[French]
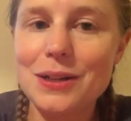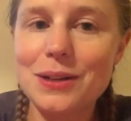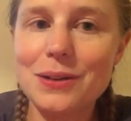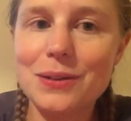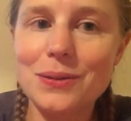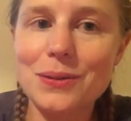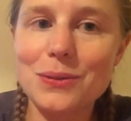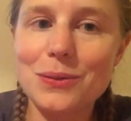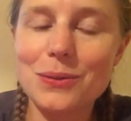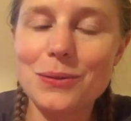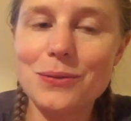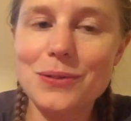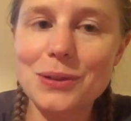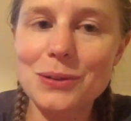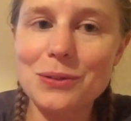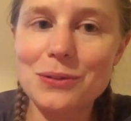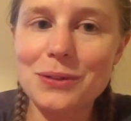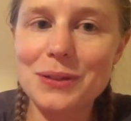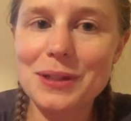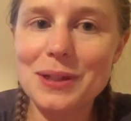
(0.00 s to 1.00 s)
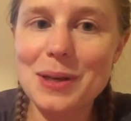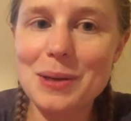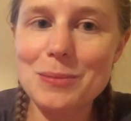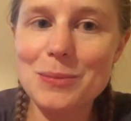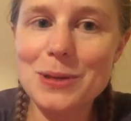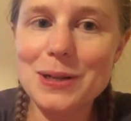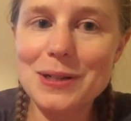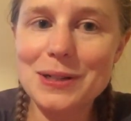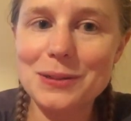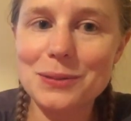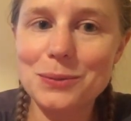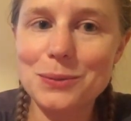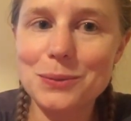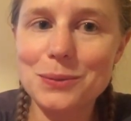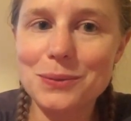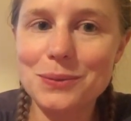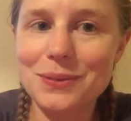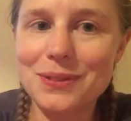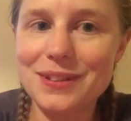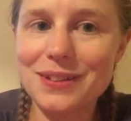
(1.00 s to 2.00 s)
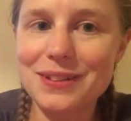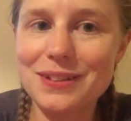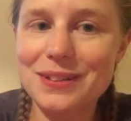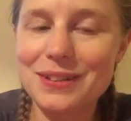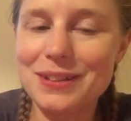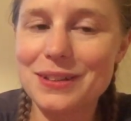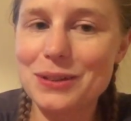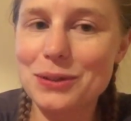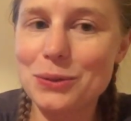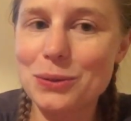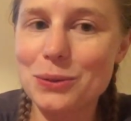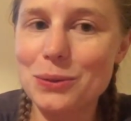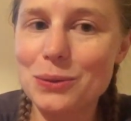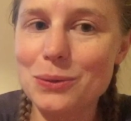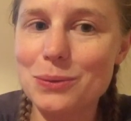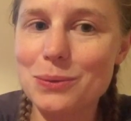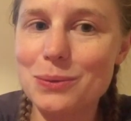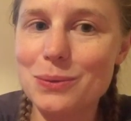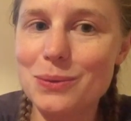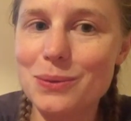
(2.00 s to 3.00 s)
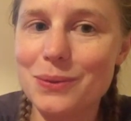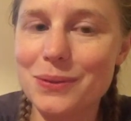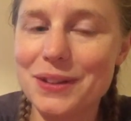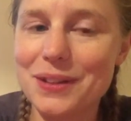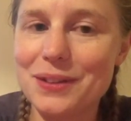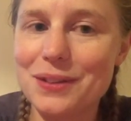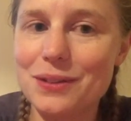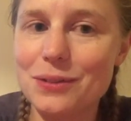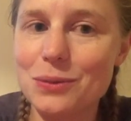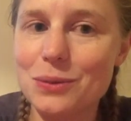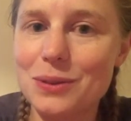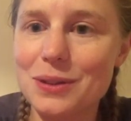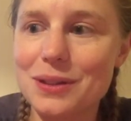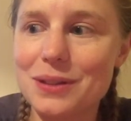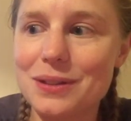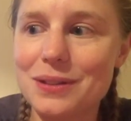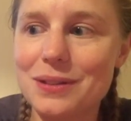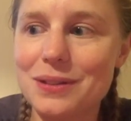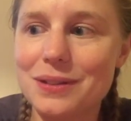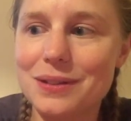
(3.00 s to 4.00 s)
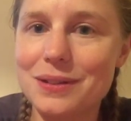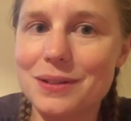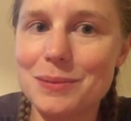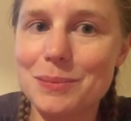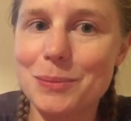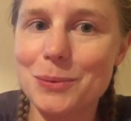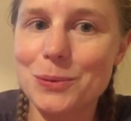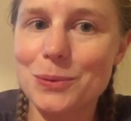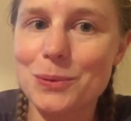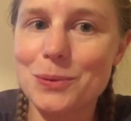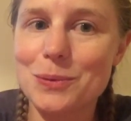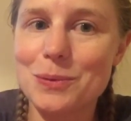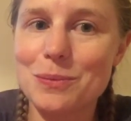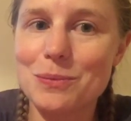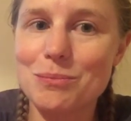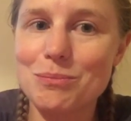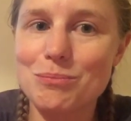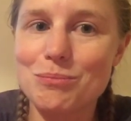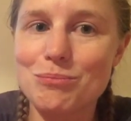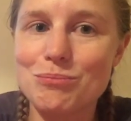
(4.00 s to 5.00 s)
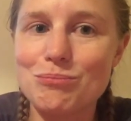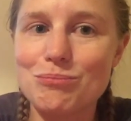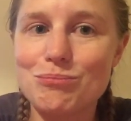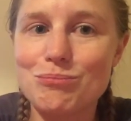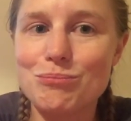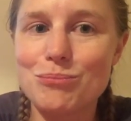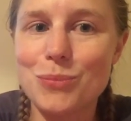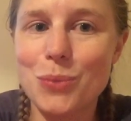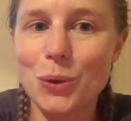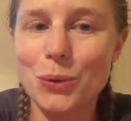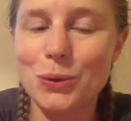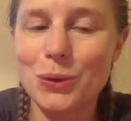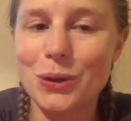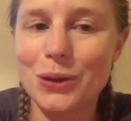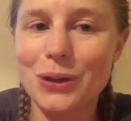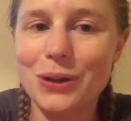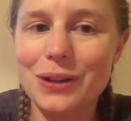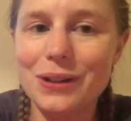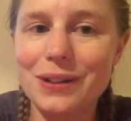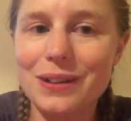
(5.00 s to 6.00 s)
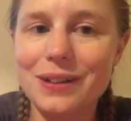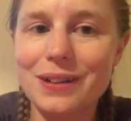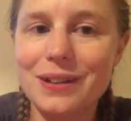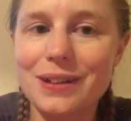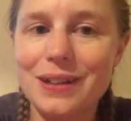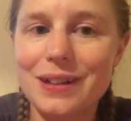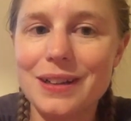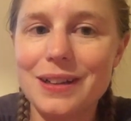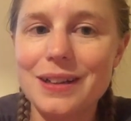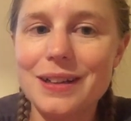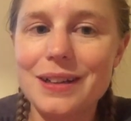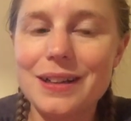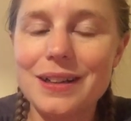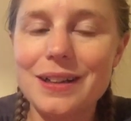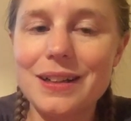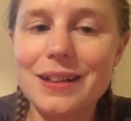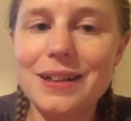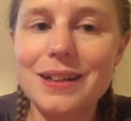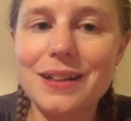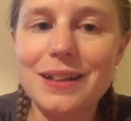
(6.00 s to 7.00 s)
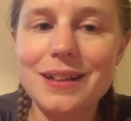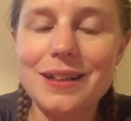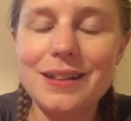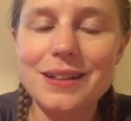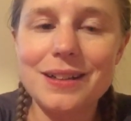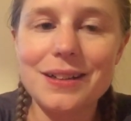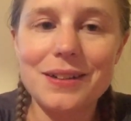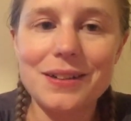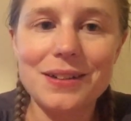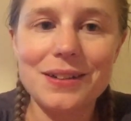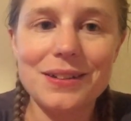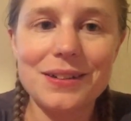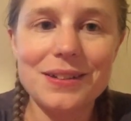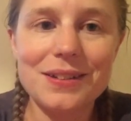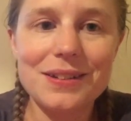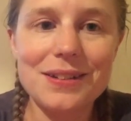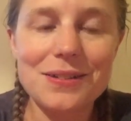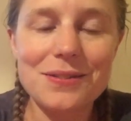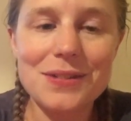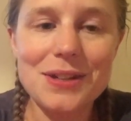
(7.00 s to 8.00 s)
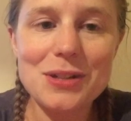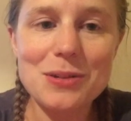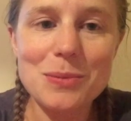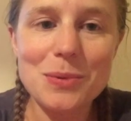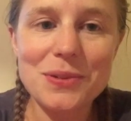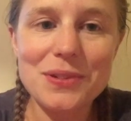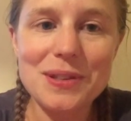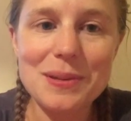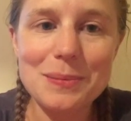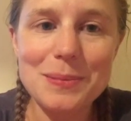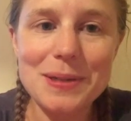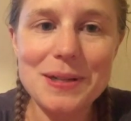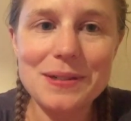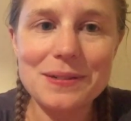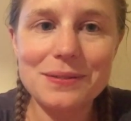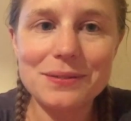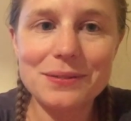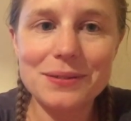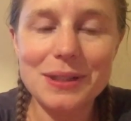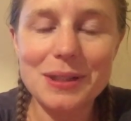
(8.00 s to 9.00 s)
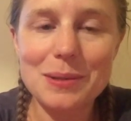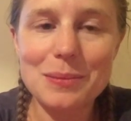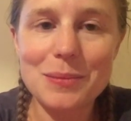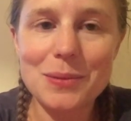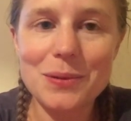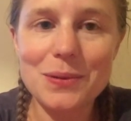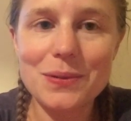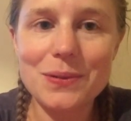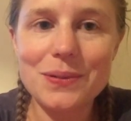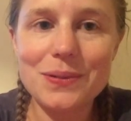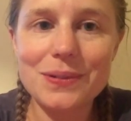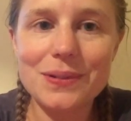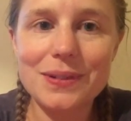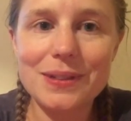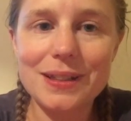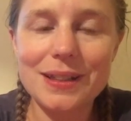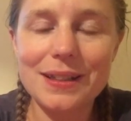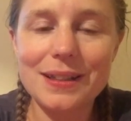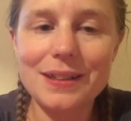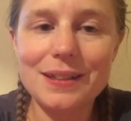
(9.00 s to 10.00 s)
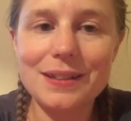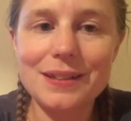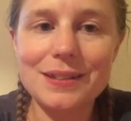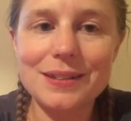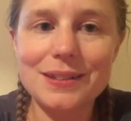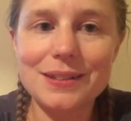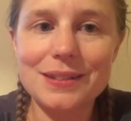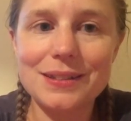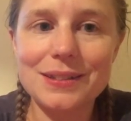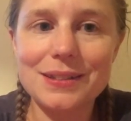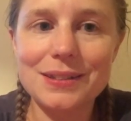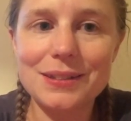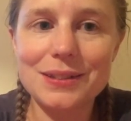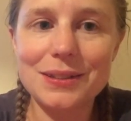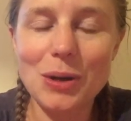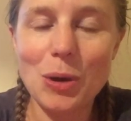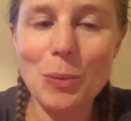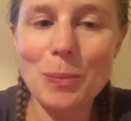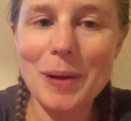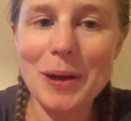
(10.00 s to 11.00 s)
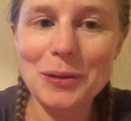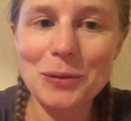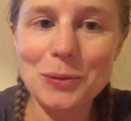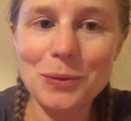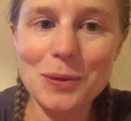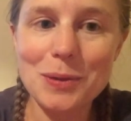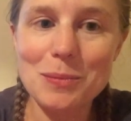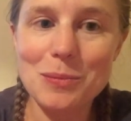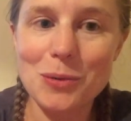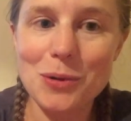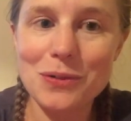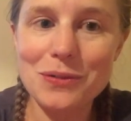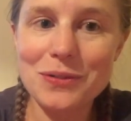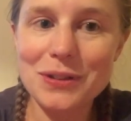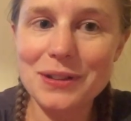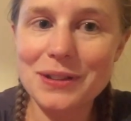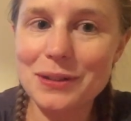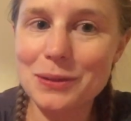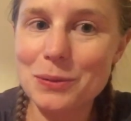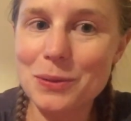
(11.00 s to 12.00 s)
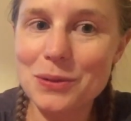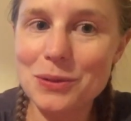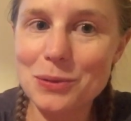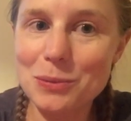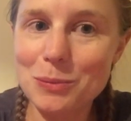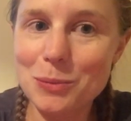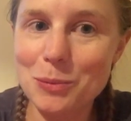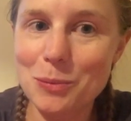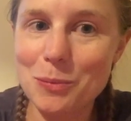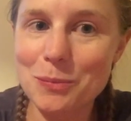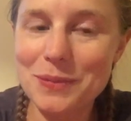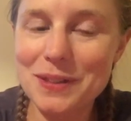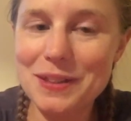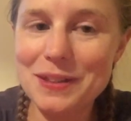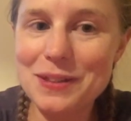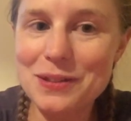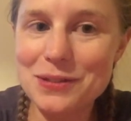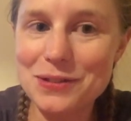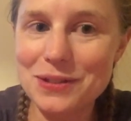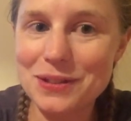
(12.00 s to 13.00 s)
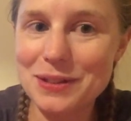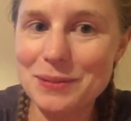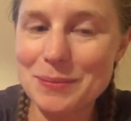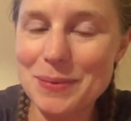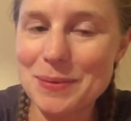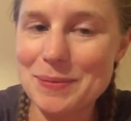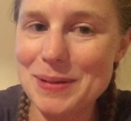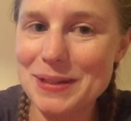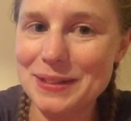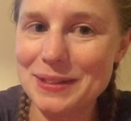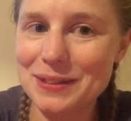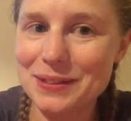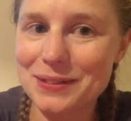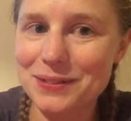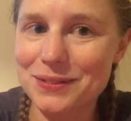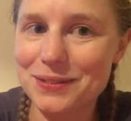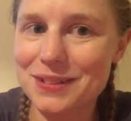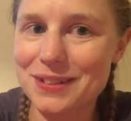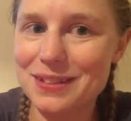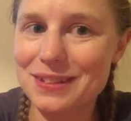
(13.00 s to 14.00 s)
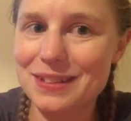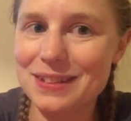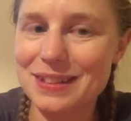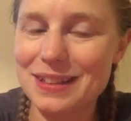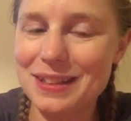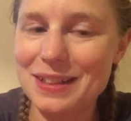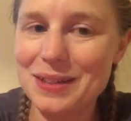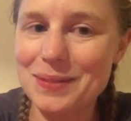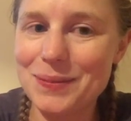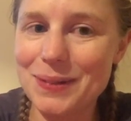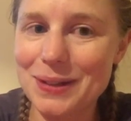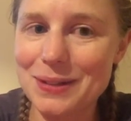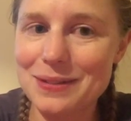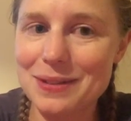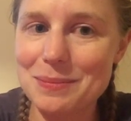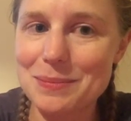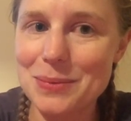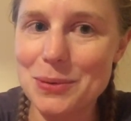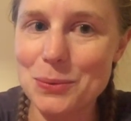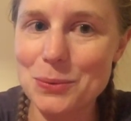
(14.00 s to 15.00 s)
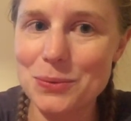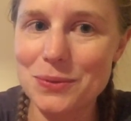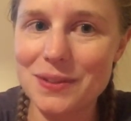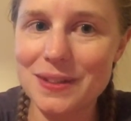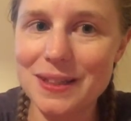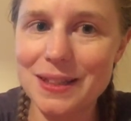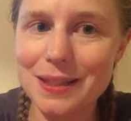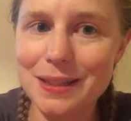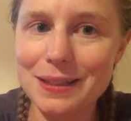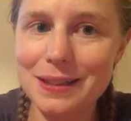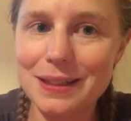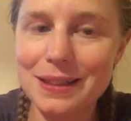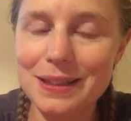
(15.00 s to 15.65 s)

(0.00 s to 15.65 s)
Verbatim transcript: on va t'offrir à boire et tout. Donc ça, c'était trop cool. On a discuté euh, pendant une bonne heure. Euh, c'était vachement sympa, vraiment. Et euh, en partant, ils m'ont offert des croissants pour mon petit déjeuner demain matin. Donc ça, c'était hyper sympa aussi.